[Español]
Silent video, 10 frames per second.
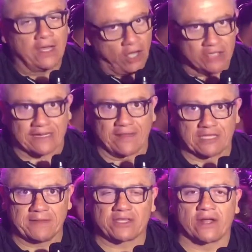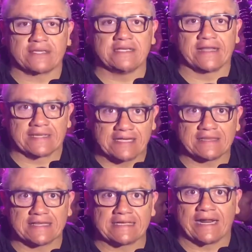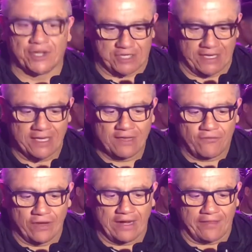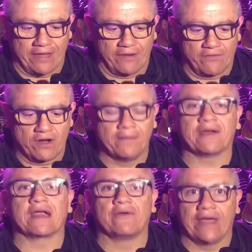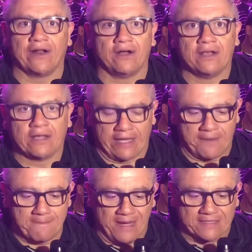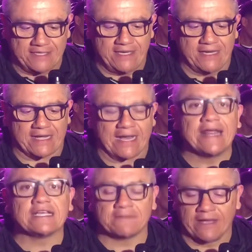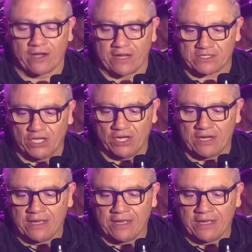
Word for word: Otra de las victorias interesantes de la noche fue la de Robert Guerrero en base a carisma y corazón